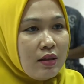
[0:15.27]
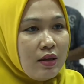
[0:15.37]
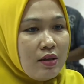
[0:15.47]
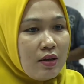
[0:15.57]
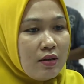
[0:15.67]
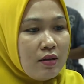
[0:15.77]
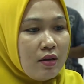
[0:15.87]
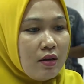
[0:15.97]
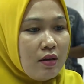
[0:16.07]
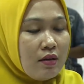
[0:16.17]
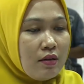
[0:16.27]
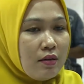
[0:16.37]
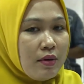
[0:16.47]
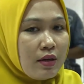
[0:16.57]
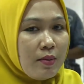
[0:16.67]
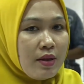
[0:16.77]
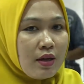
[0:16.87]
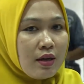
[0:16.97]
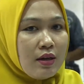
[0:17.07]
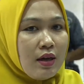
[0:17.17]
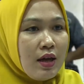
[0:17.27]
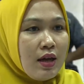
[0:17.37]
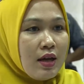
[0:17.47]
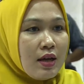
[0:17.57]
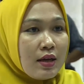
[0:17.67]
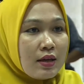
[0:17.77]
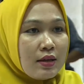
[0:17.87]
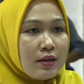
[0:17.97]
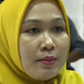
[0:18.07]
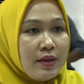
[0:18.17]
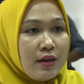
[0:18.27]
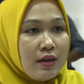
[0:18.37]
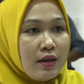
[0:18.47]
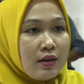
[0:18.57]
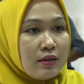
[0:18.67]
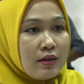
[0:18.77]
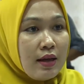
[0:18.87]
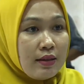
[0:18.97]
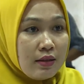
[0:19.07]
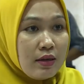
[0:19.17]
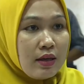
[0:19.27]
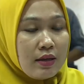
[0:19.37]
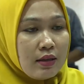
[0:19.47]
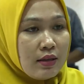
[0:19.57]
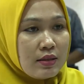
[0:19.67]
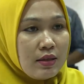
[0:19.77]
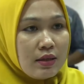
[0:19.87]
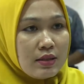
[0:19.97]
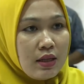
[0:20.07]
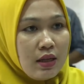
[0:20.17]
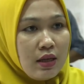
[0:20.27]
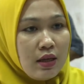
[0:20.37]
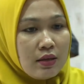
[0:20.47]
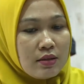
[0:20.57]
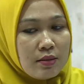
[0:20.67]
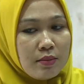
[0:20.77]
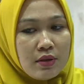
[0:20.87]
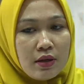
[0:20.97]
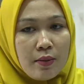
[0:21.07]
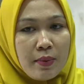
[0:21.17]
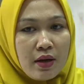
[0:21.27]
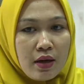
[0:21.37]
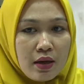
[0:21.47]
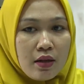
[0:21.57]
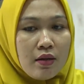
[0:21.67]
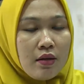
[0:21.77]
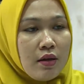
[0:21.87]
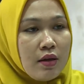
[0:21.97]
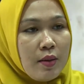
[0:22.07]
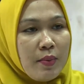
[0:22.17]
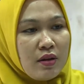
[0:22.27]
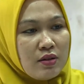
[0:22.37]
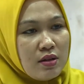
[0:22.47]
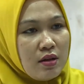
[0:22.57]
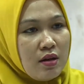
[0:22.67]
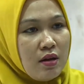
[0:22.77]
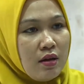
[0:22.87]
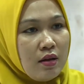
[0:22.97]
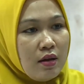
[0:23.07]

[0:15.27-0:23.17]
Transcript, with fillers: Tadinya kan eh, kebanyakan kebanyakan naikkan ke naik ke atas dan ke sini semenjak ada PKL ya pada kesana lah.